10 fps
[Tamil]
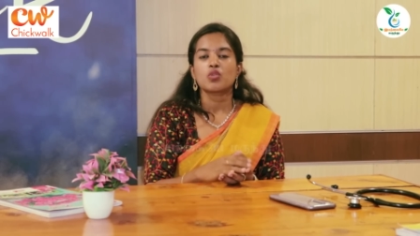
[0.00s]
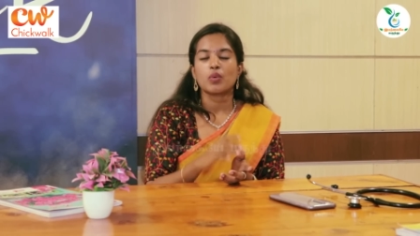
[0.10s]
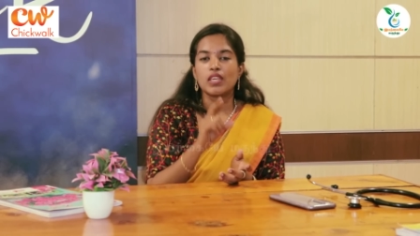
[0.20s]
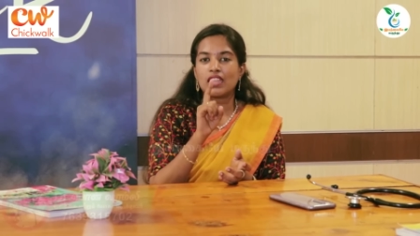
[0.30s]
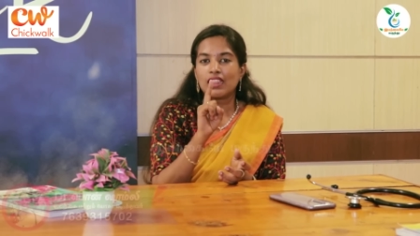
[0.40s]
ஸோ
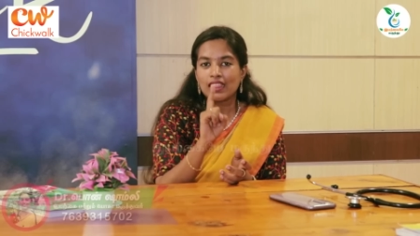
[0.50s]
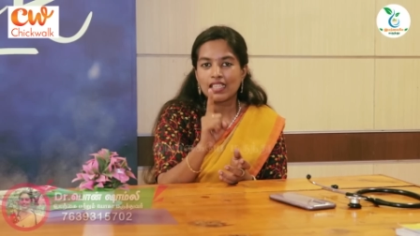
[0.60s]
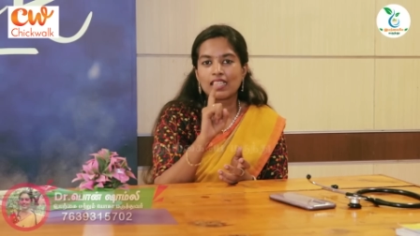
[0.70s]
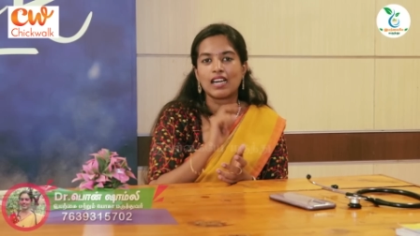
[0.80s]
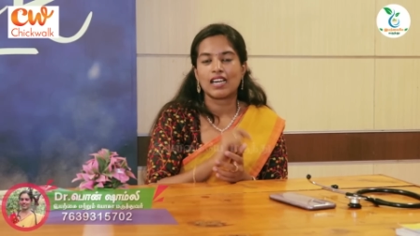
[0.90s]
இந்த
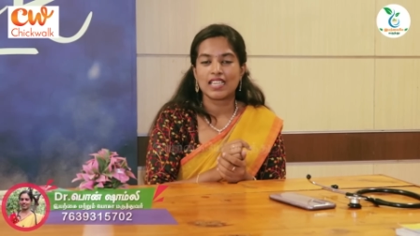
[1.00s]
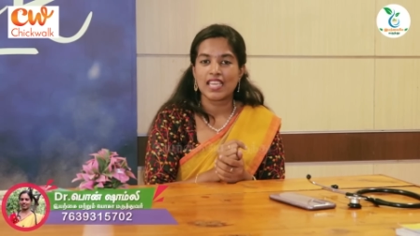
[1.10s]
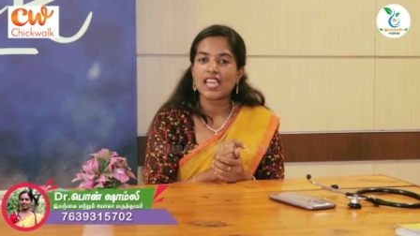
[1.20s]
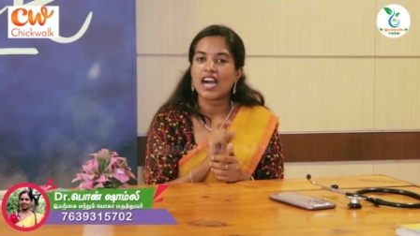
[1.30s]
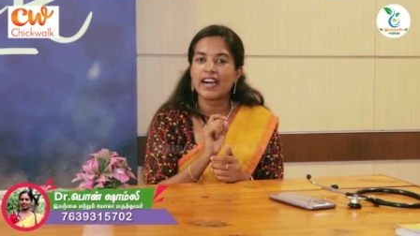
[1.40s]

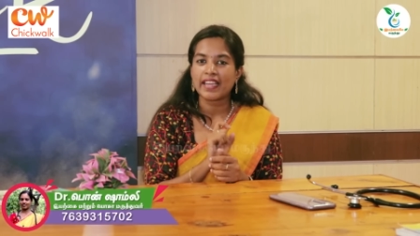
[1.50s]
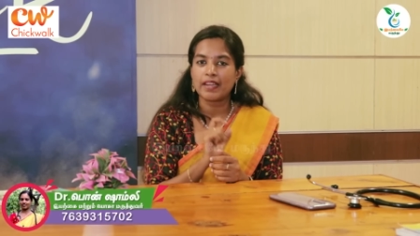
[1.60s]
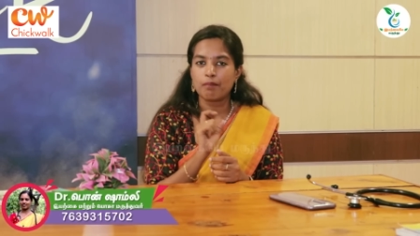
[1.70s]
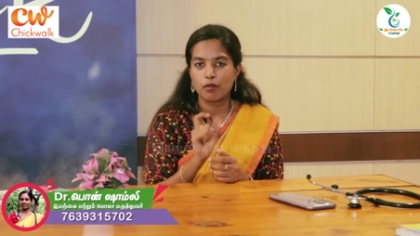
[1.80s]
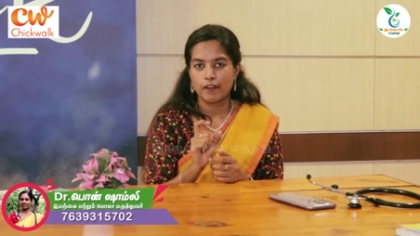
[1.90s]
காரணி
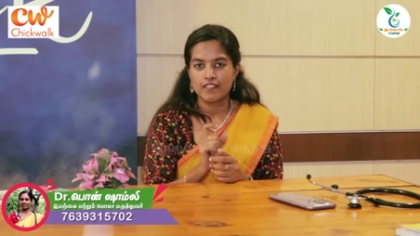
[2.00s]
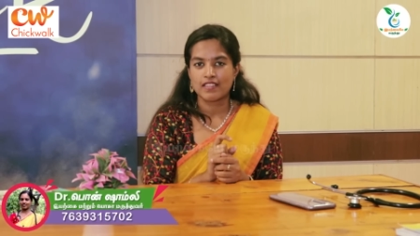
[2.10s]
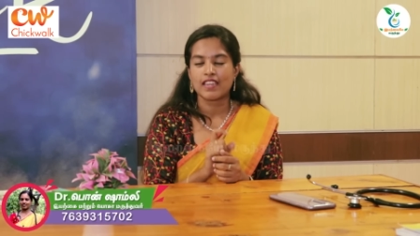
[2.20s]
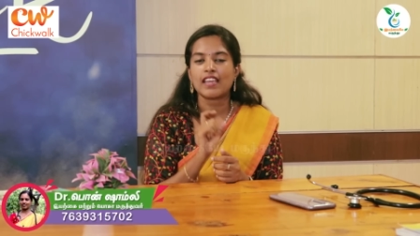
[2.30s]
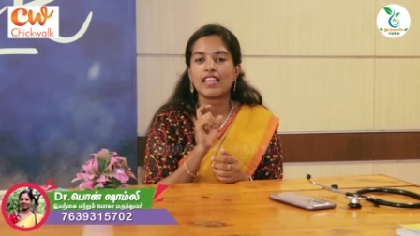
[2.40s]
அயன்
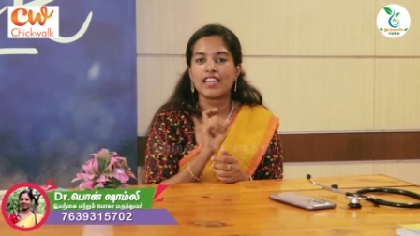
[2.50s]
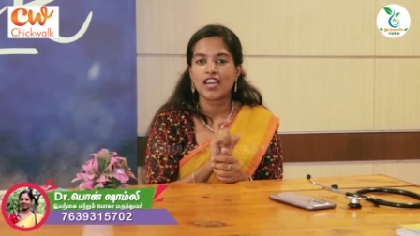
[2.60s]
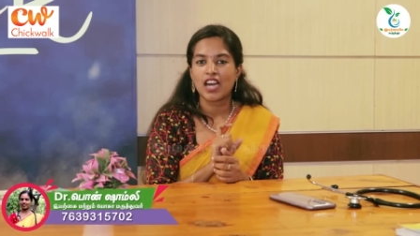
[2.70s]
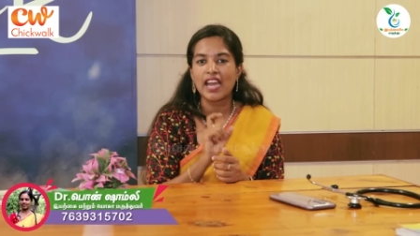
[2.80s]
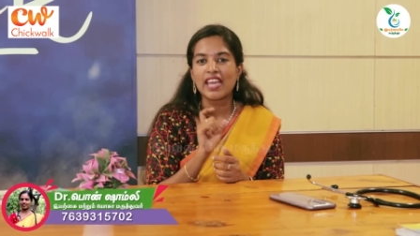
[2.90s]
பாய்சனிங்
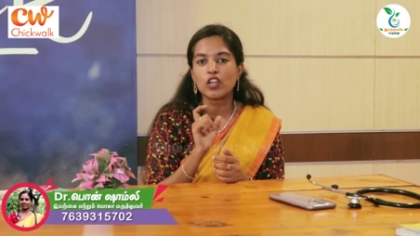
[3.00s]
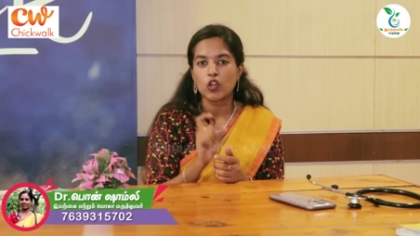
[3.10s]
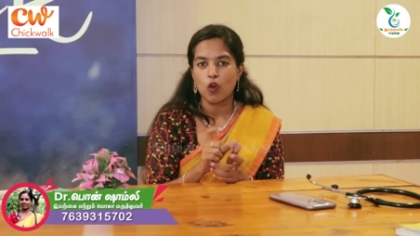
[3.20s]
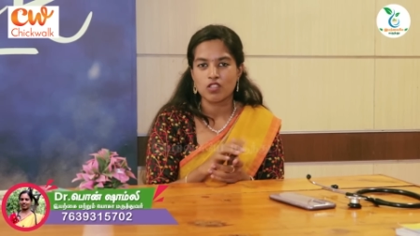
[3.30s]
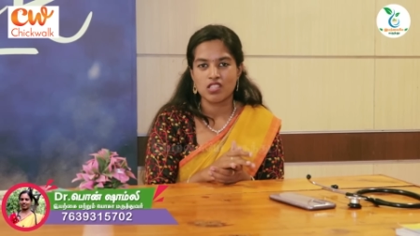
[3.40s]
இல்லைனா அயன்
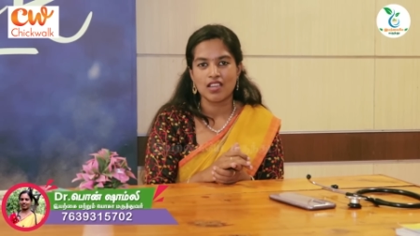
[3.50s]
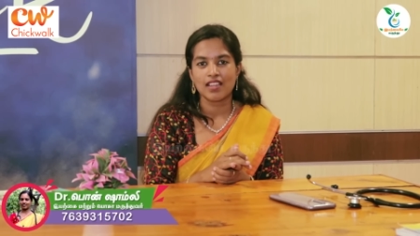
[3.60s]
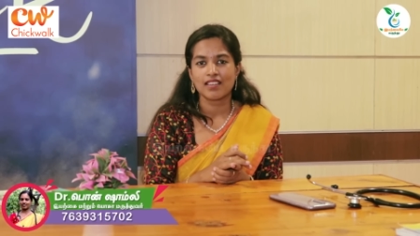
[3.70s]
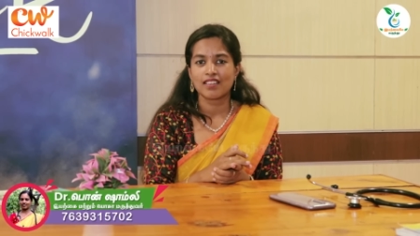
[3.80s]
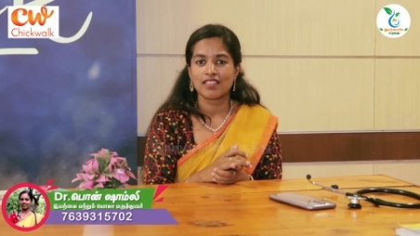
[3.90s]

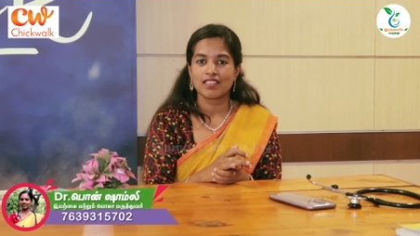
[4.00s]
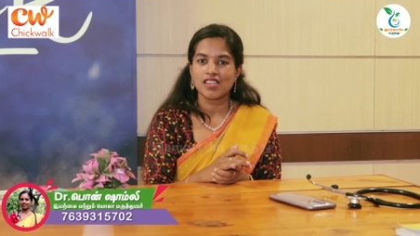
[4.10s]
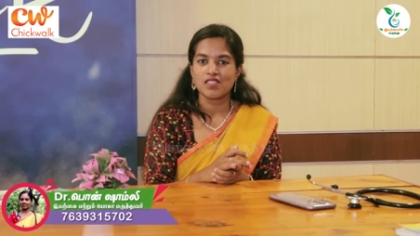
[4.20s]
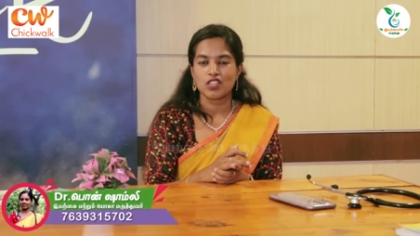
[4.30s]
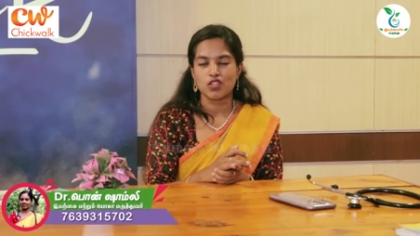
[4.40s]
டாக்ஸிக்காக இருக்கிறது
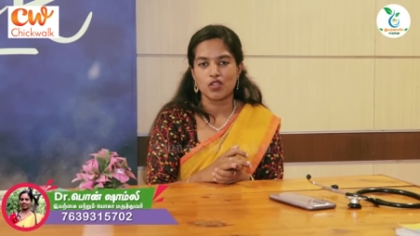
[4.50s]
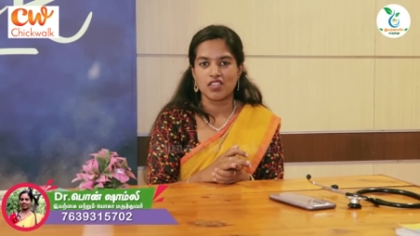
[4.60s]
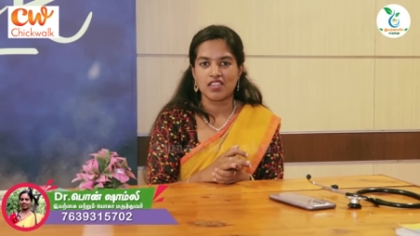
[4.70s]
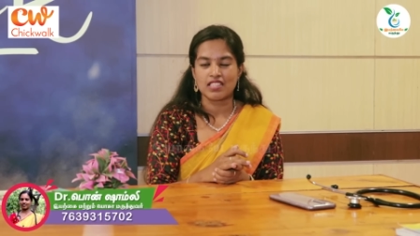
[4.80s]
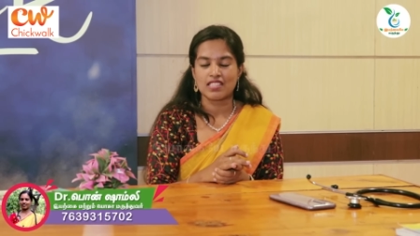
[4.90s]
தான் வந்துட்டு
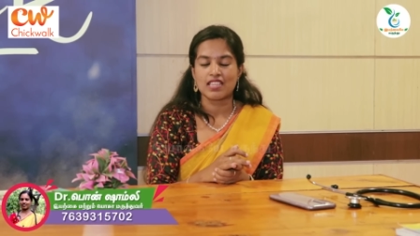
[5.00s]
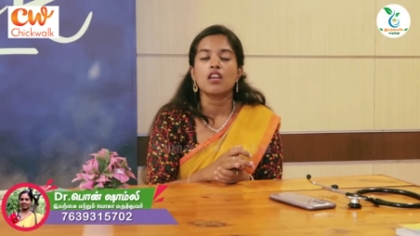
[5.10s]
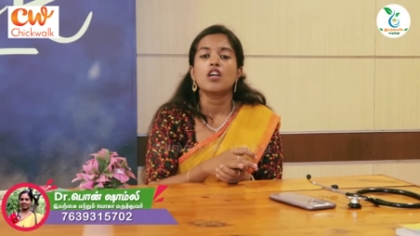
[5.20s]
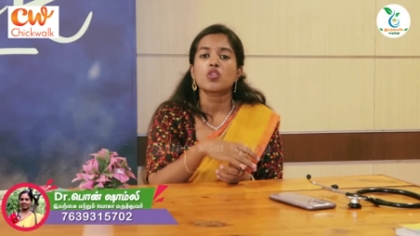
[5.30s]
ஒரு ரீசன்